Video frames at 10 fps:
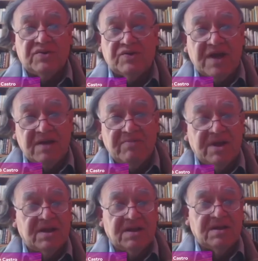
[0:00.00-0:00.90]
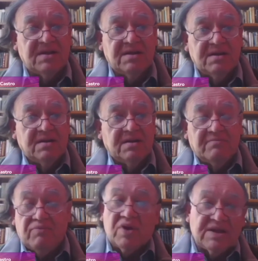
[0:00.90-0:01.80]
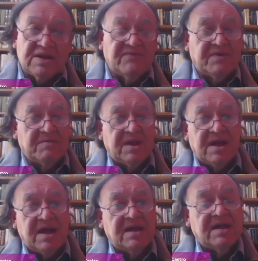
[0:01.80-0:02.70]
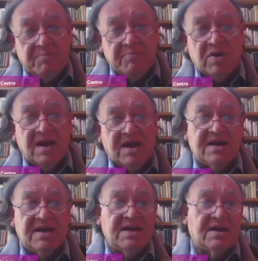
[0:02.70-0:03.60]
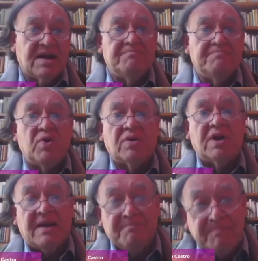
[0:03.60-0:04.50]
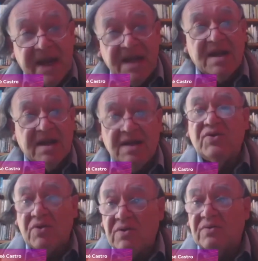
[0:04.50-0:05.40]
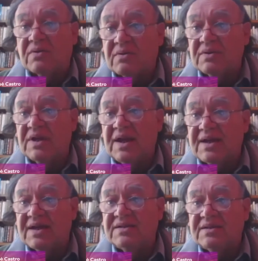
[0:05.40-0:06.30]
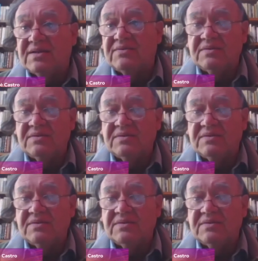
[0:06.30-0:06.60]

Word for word: totalmente por las enfermedades, por las guerras, por la pena, el dolor de la gente.